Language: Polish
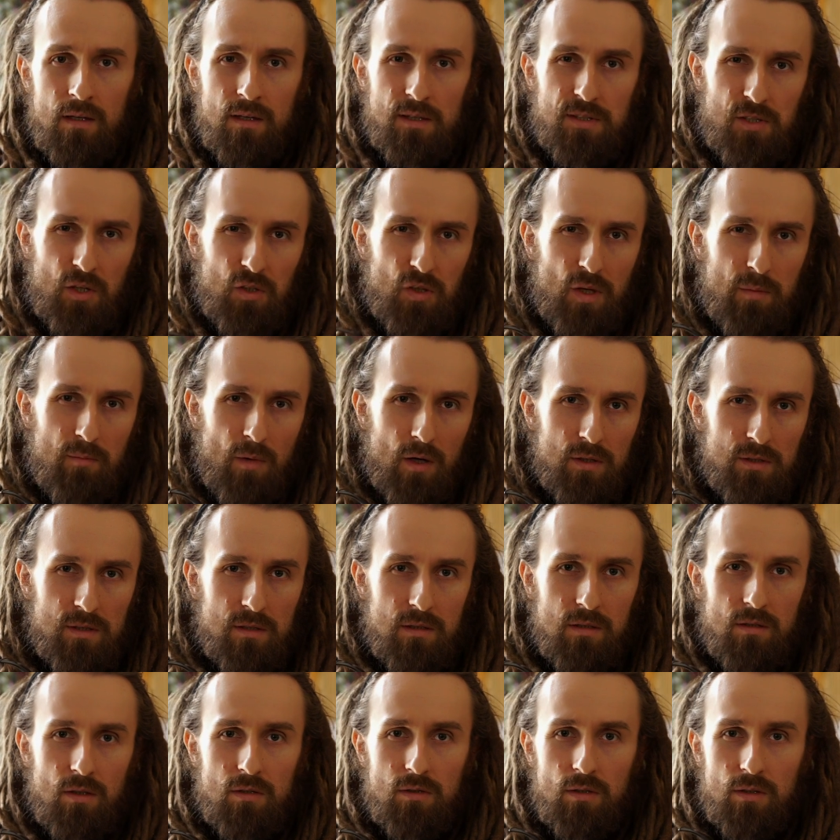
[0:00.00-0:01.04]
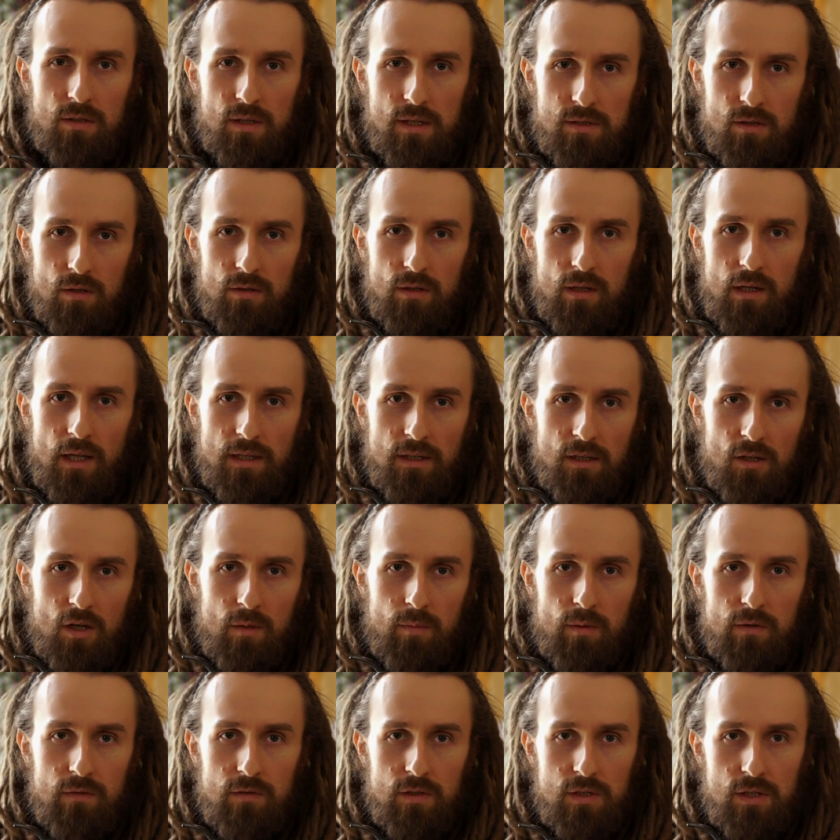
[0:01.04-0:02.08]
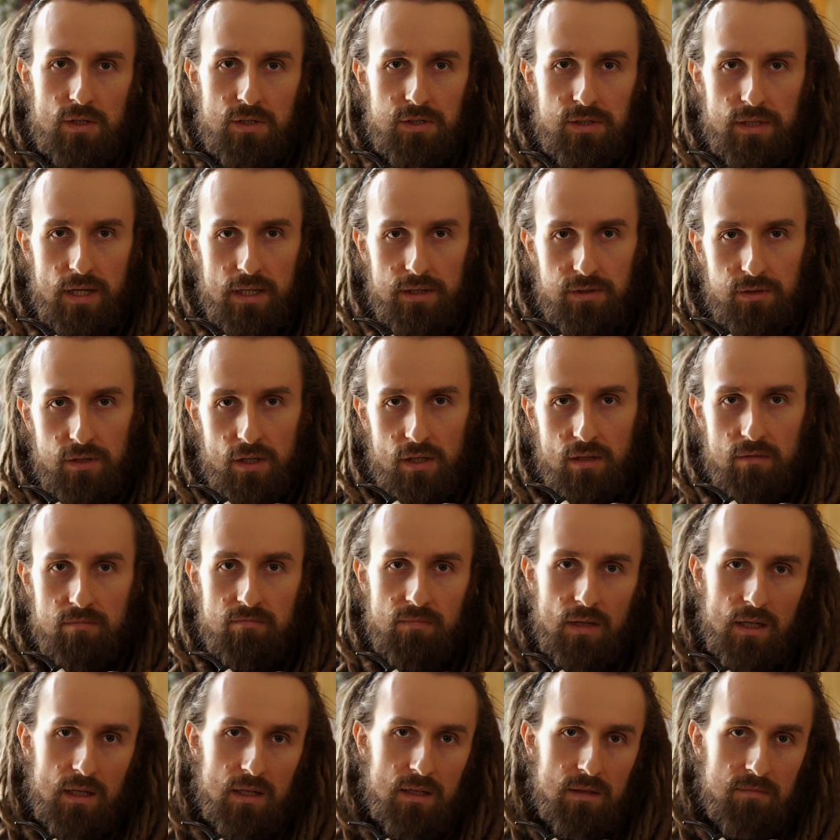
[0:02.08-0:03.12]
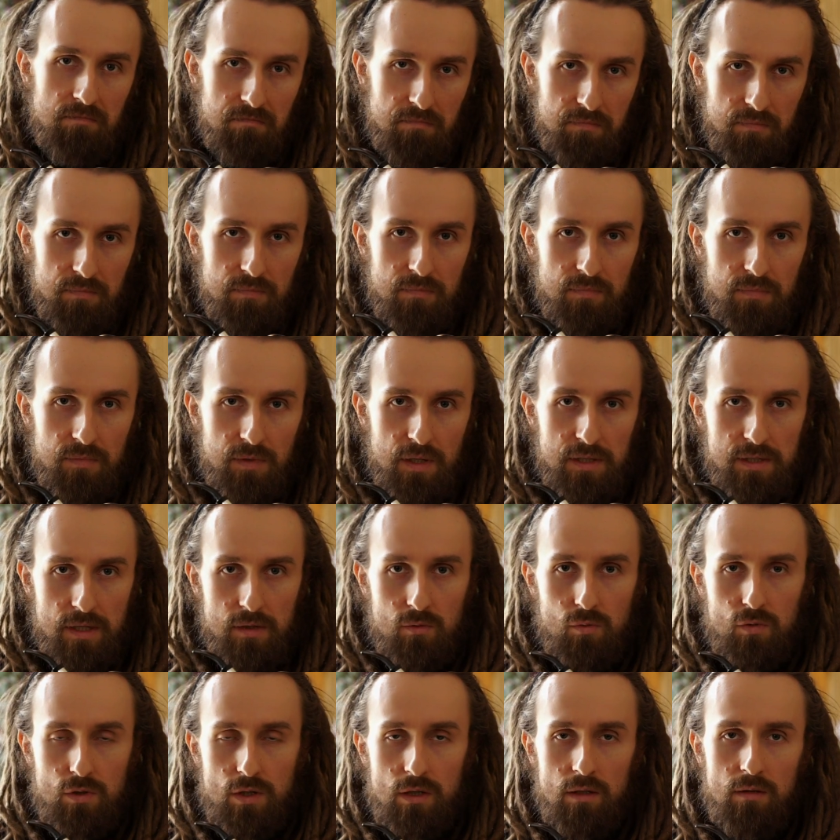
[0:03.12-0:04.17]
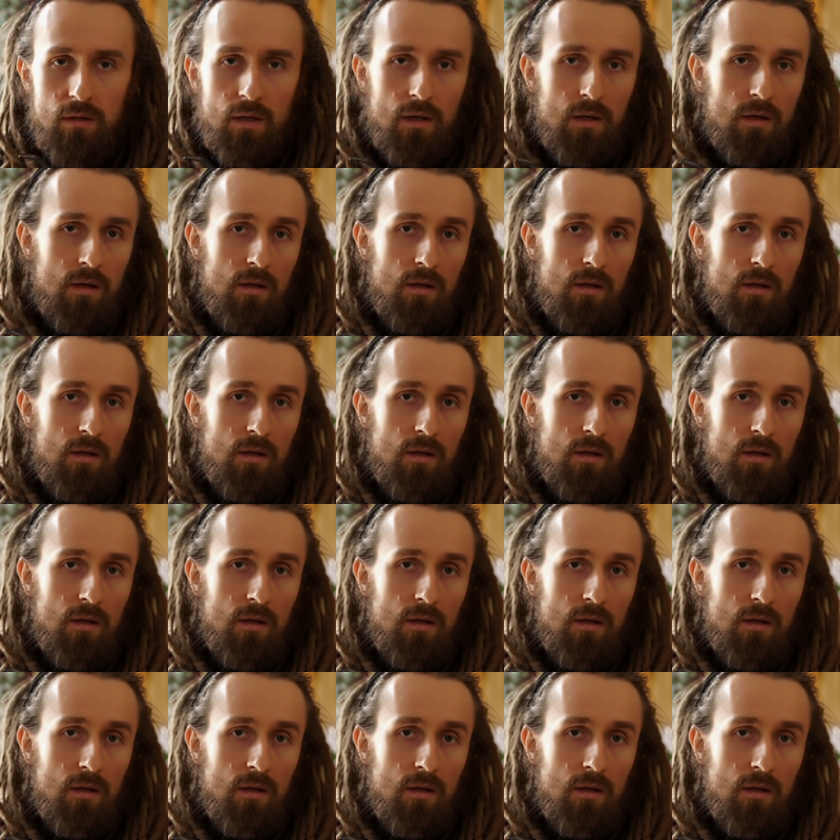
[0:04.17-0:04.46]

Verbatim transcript: Co do mocy, no to jest on lekko powyżej średniej, ale nie za dużo.